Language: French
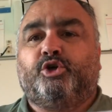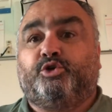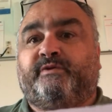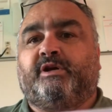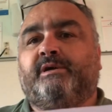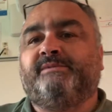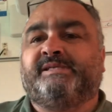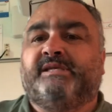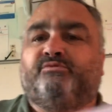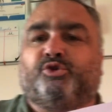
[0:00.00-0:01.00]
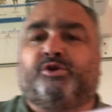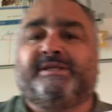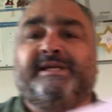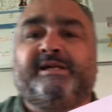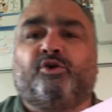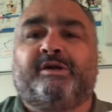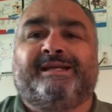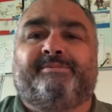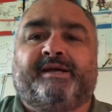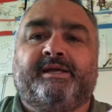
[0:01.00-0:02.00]
je vais quand même essayer de vous chanter École
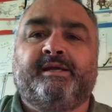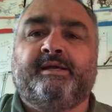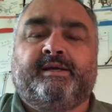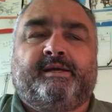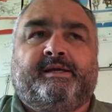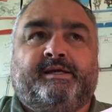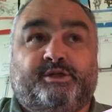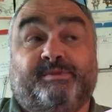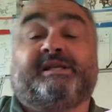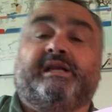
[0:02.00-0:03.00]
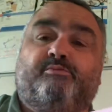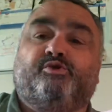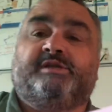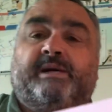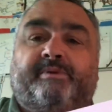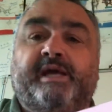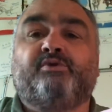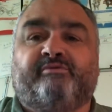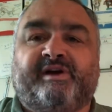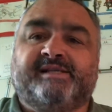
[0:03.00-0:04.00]
libérée et je mettrai la musique après,
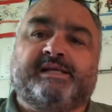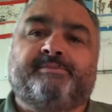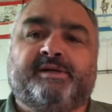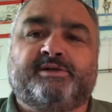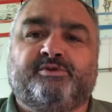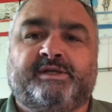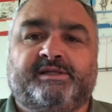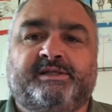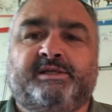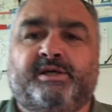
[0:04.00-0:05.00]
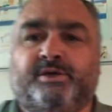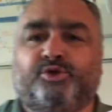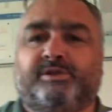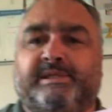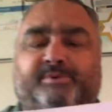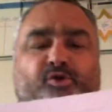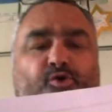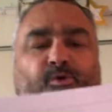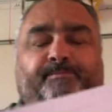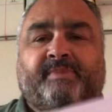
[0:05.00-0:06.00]
on verra ça à partir de lundi, je ne sais pas
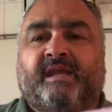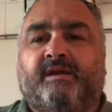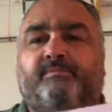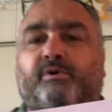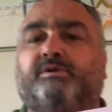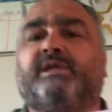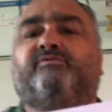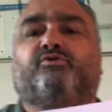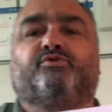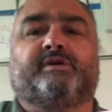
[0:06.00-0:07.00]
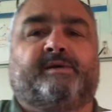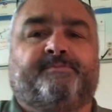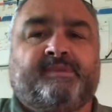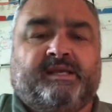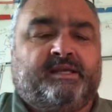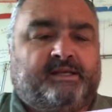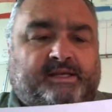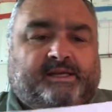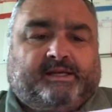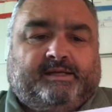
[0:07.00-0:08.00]
encore. Mais entraînez-vous en tout cas.
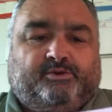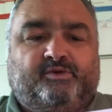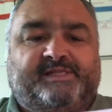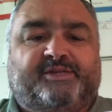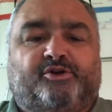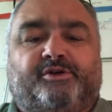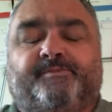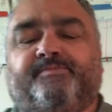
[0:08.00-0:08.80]
Donc ça donne.